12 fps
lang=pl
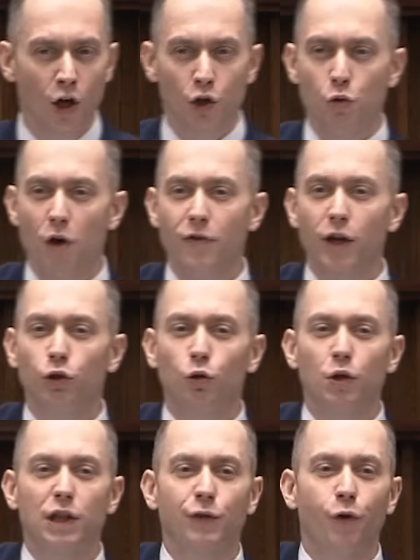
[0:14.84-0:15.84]
Człowiek,
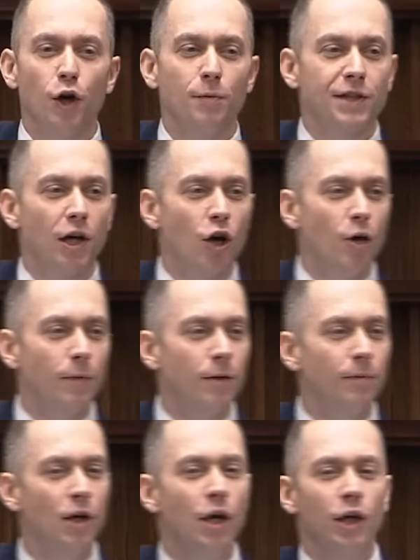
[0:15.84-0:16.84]
który swoim
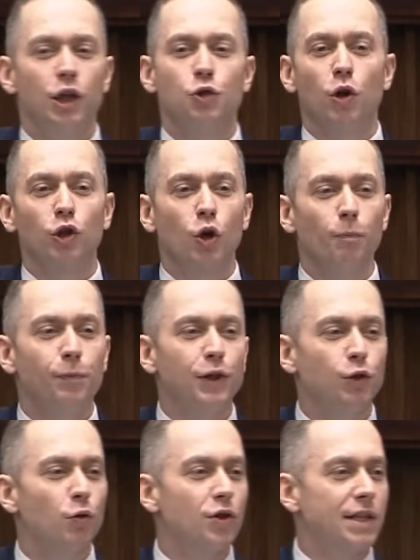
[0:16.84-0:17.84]
znajomym i członkom
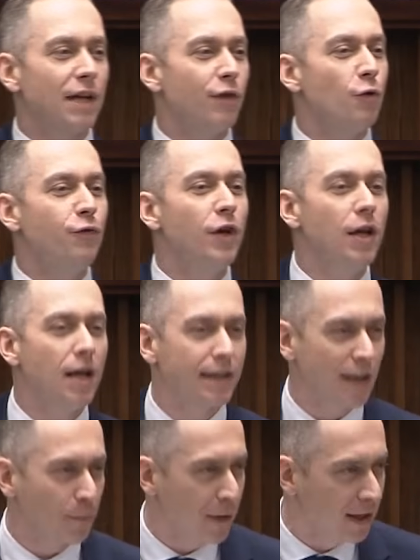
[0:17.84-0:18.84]
PiSu rozdawał willę
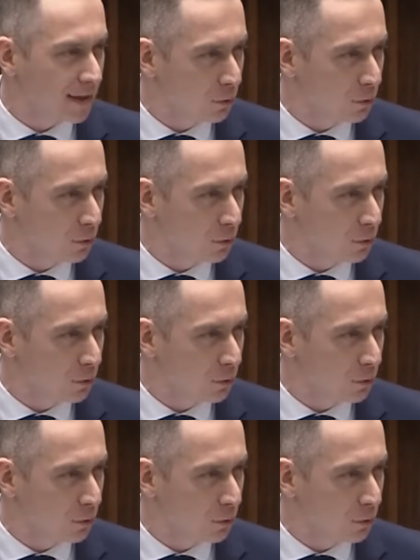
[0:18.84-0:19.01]
za 5